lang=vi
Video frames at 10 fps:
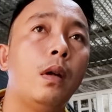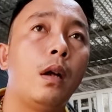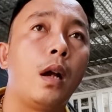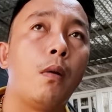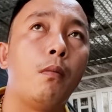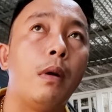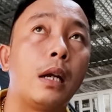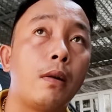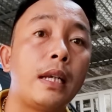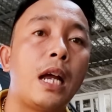lòng mà
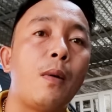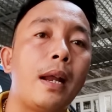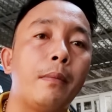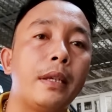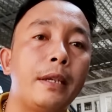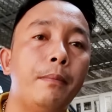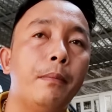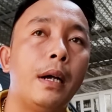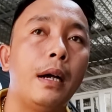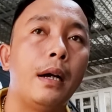trong cái giai đoạn mà chim
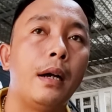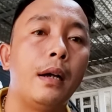mà